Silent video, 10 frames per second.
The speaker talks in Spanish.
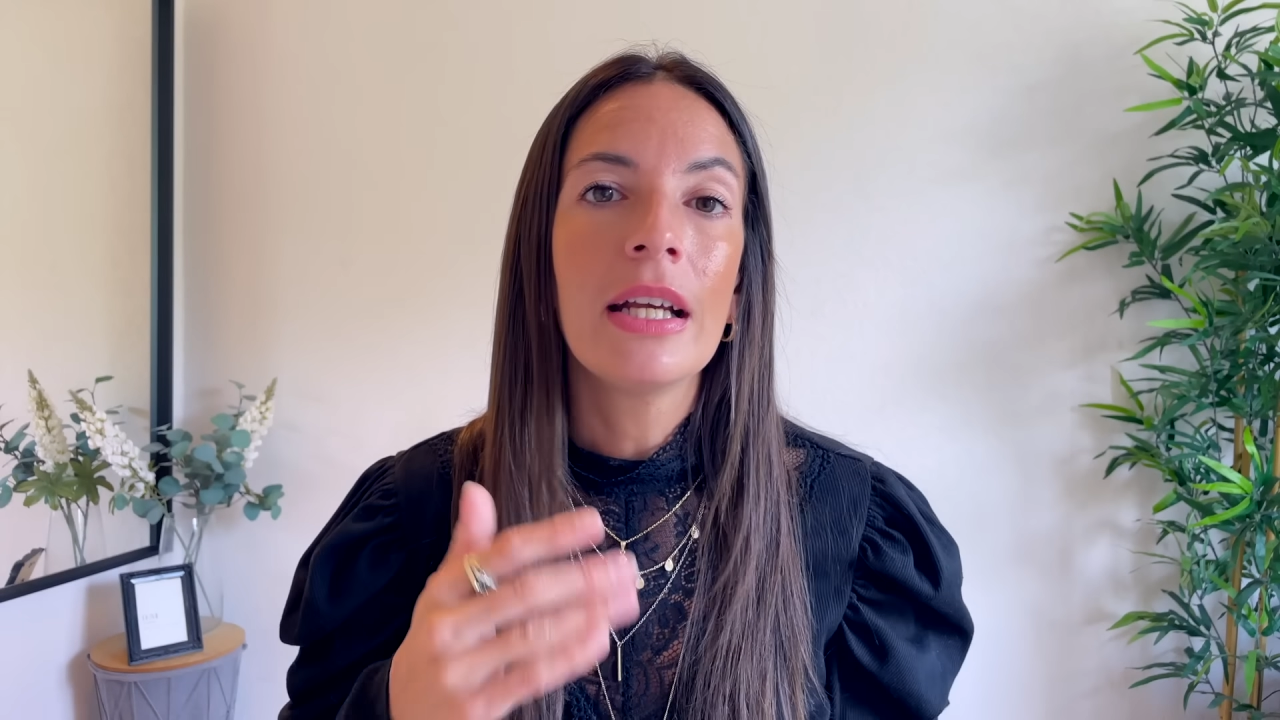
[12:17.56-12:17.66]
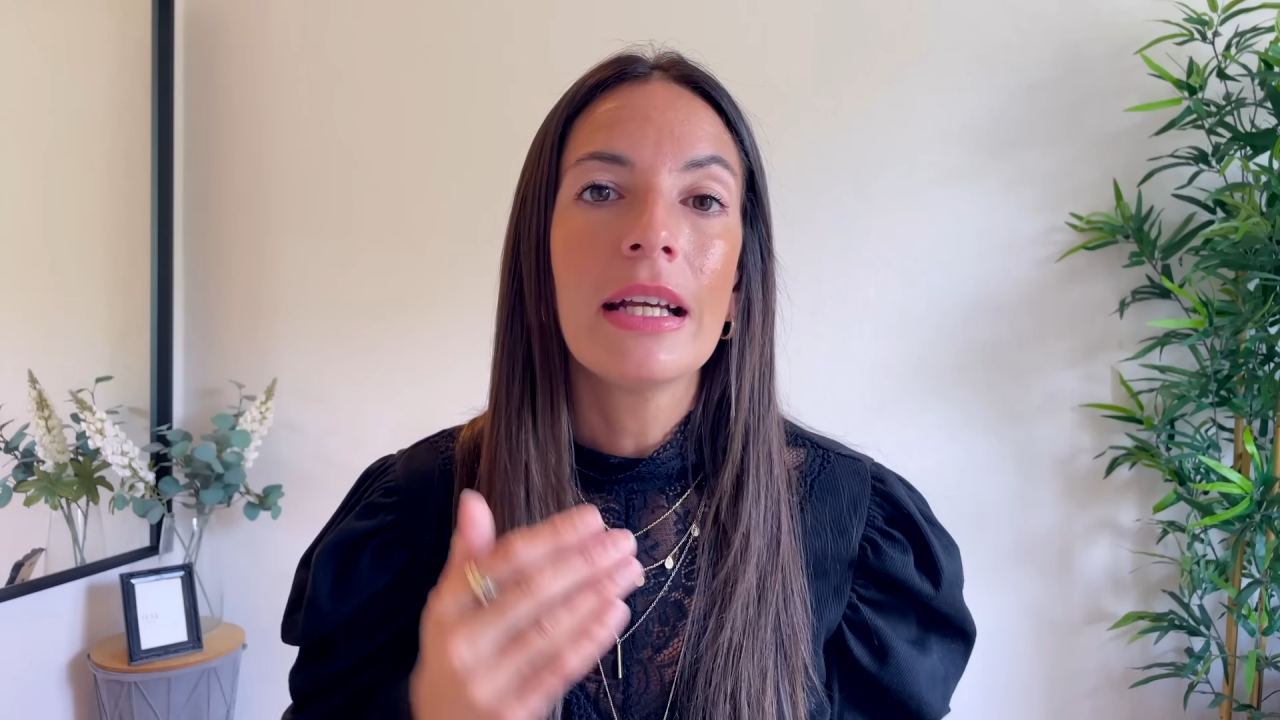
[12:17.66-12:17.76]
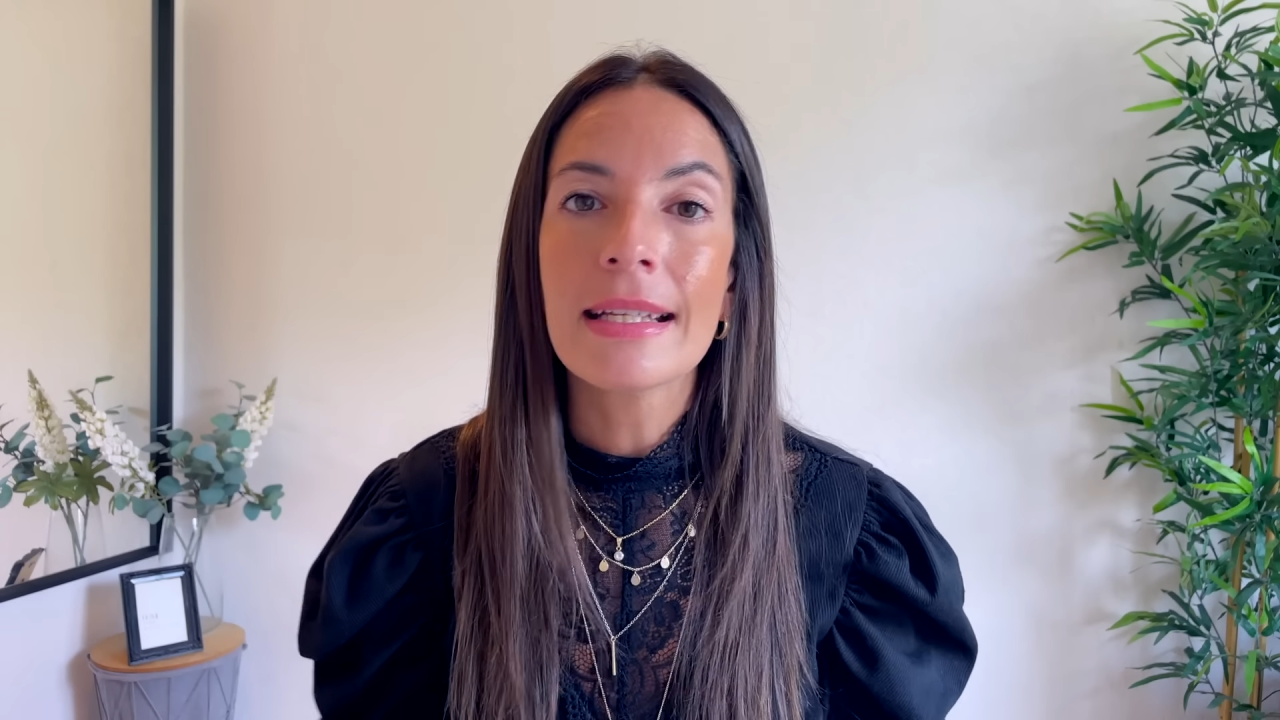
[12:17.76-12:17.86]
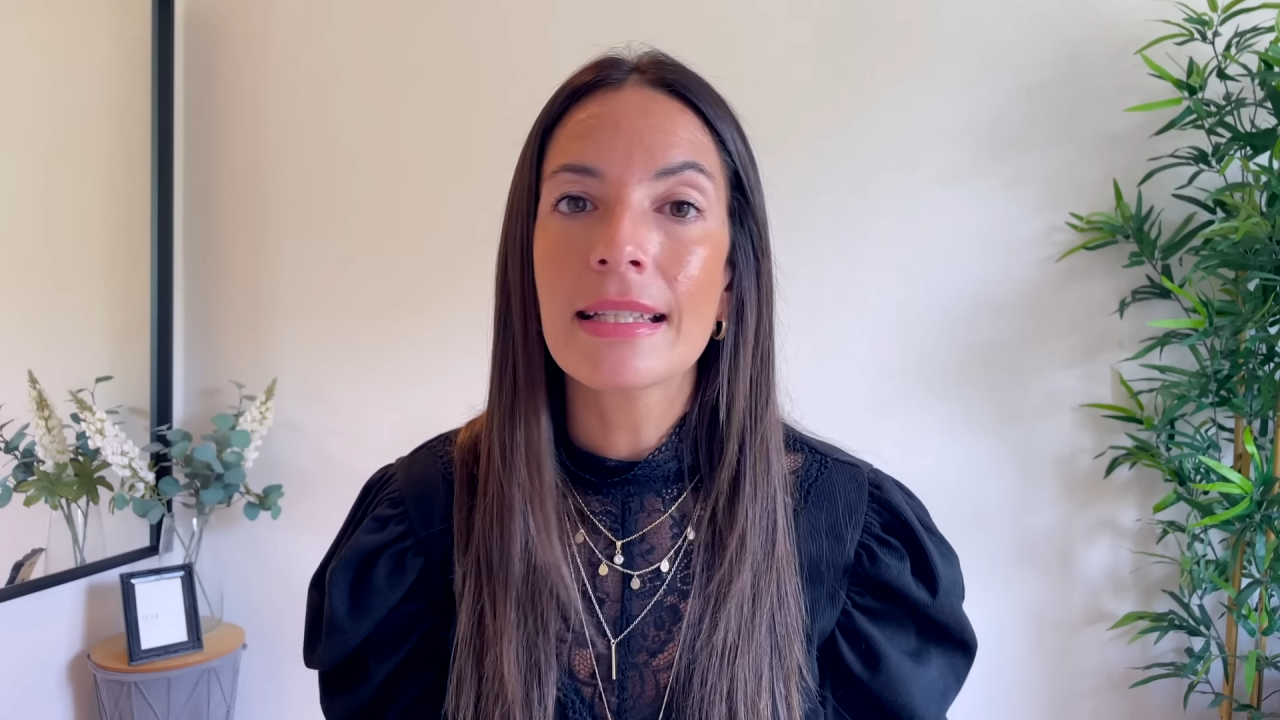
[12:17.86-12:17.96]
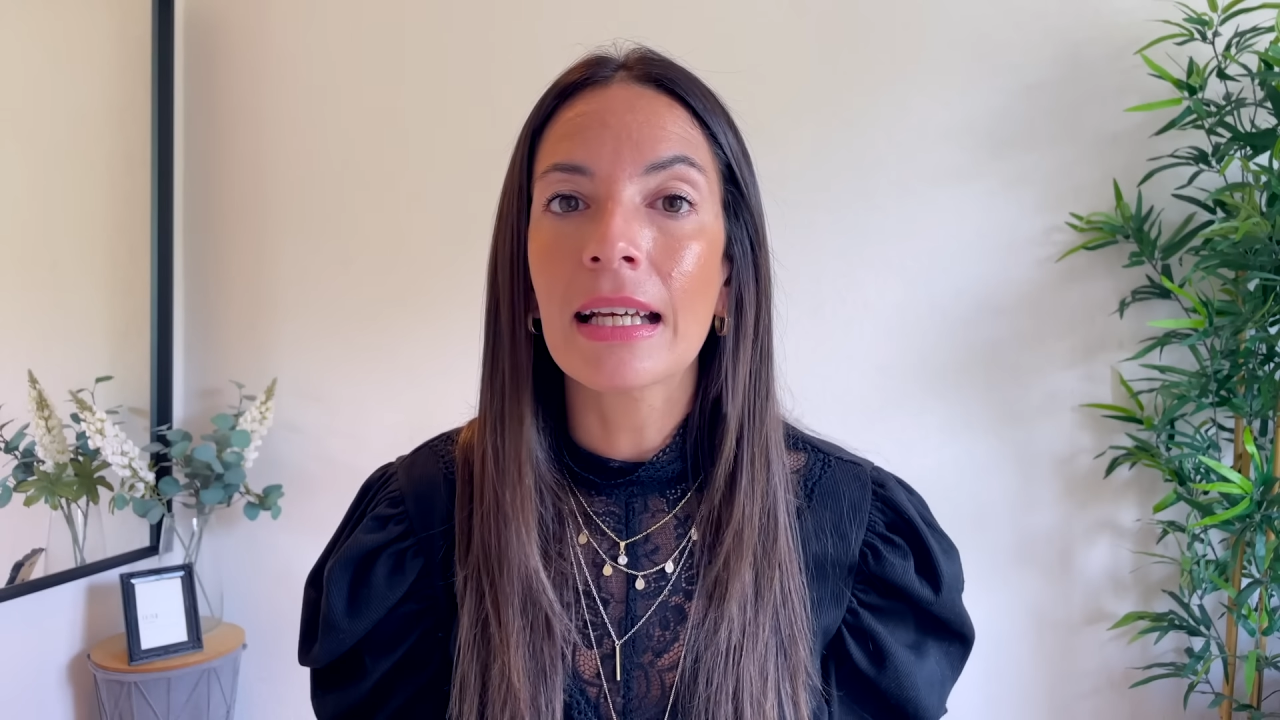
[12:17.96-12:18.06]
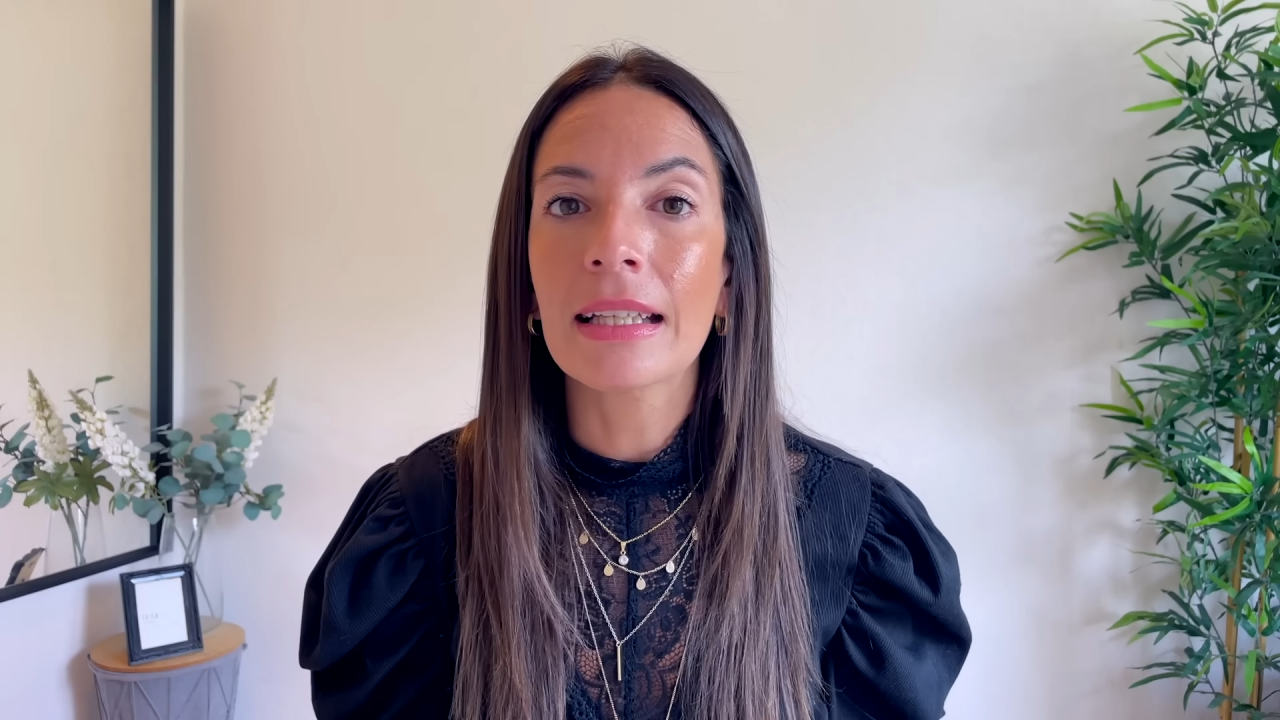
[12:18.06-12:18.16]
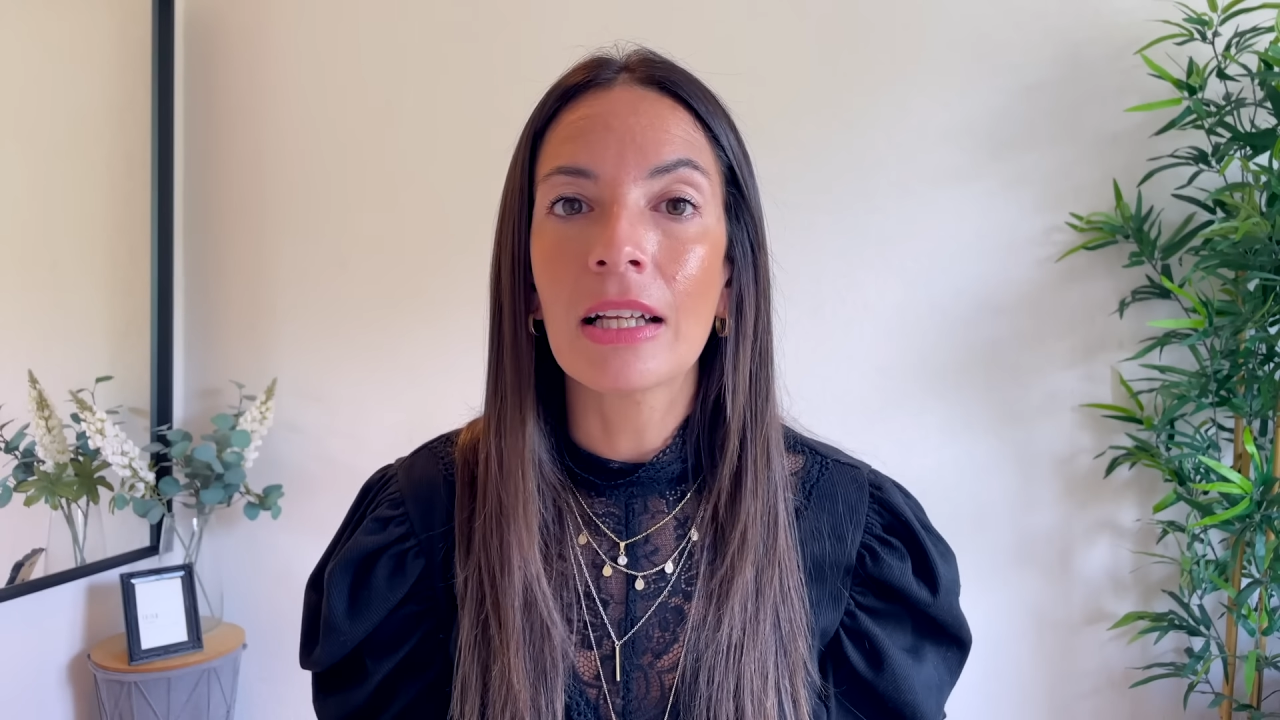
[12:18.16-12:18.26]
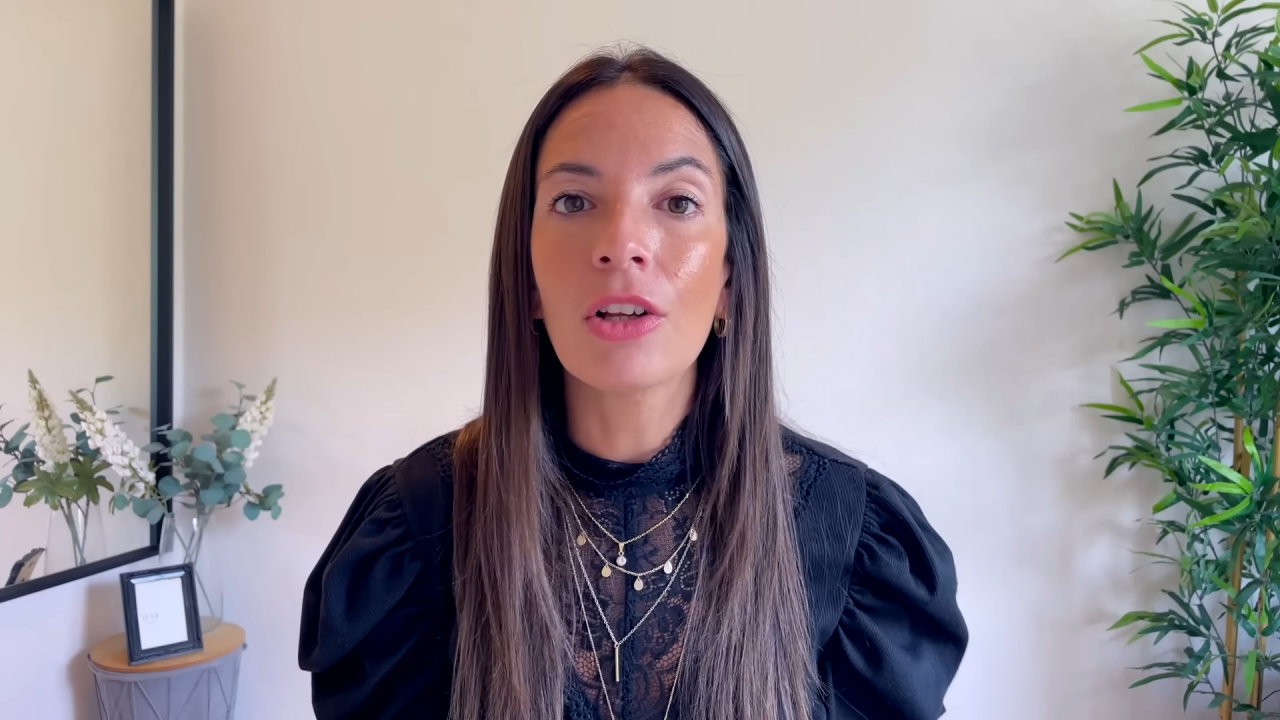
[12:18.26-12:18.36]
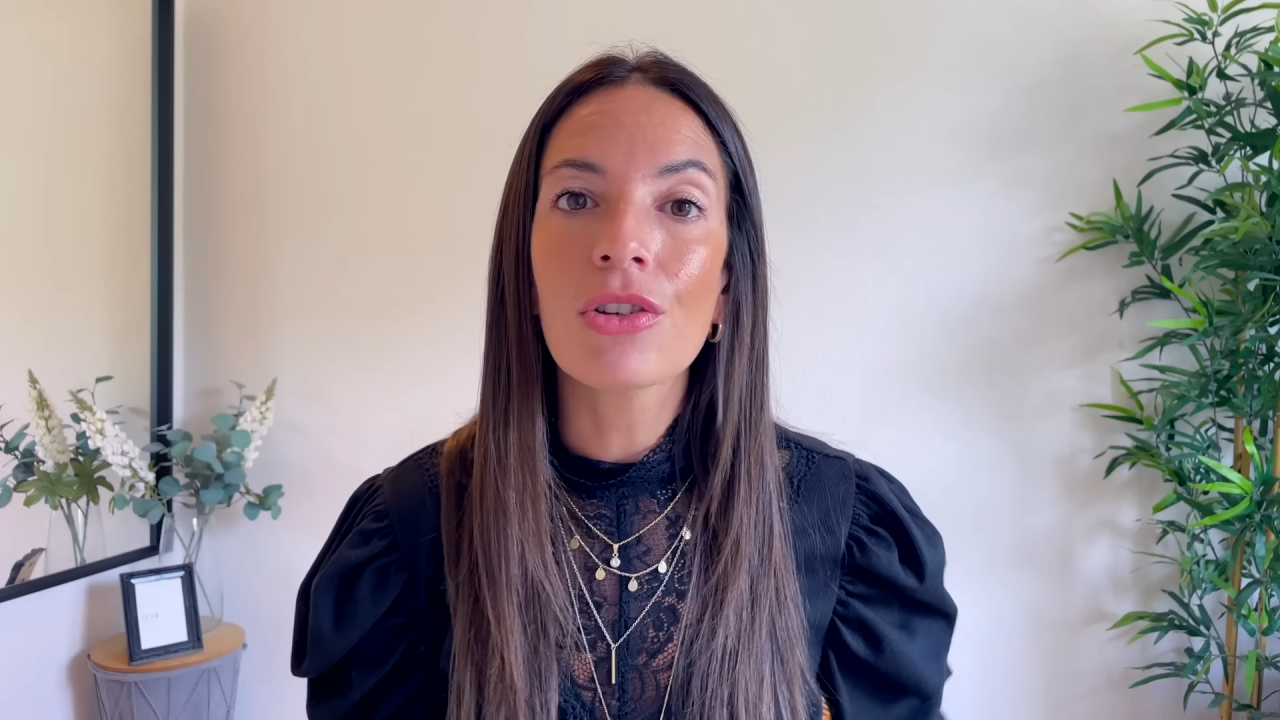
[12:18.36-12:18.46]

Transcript: Ese catálogo